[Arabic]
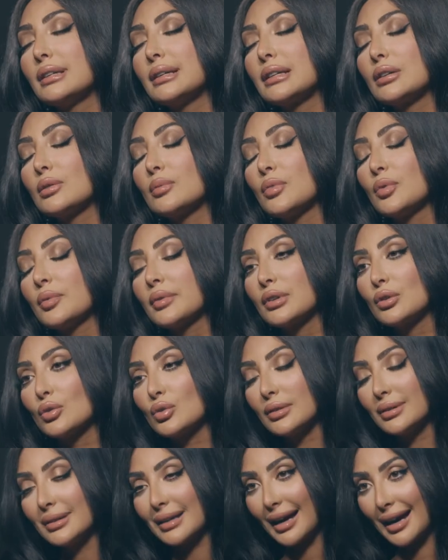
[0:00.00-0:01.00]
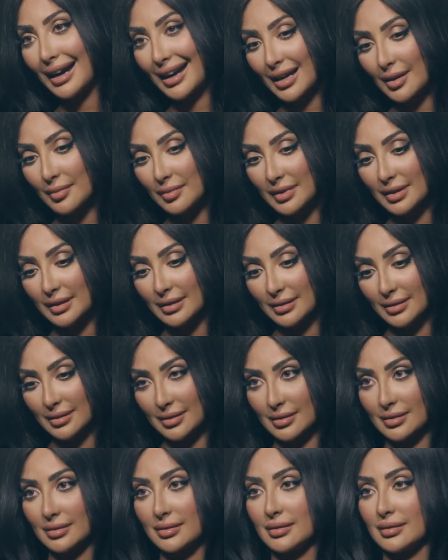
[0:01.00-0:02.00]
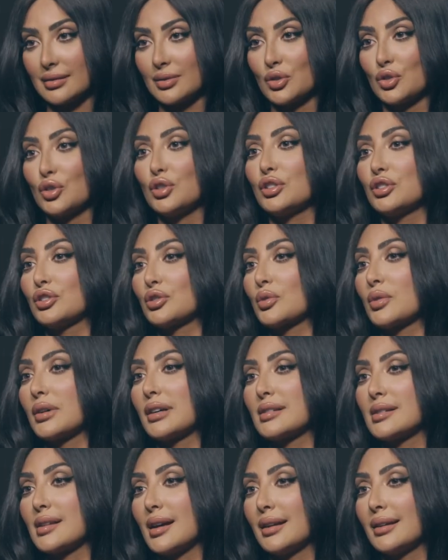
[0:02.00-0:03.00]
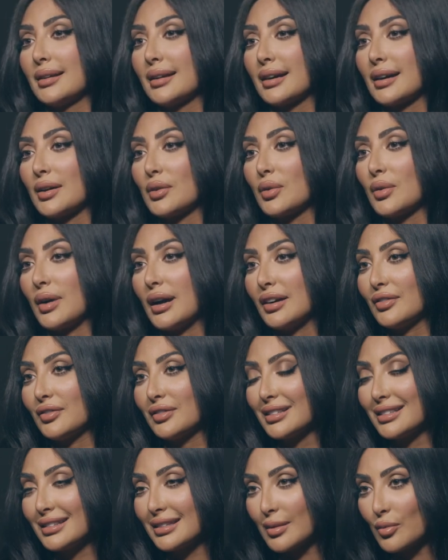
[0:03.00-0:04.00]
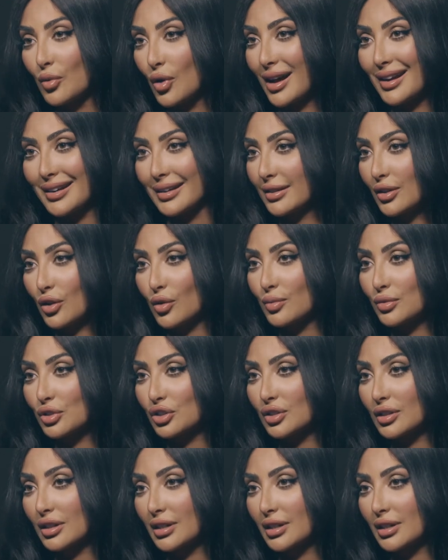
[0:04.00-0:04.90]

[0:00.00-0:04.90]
إيه، ممكن يكون عامل سيرش كويس عنك قوي وعارف ان انت مهند انا هذا وجهه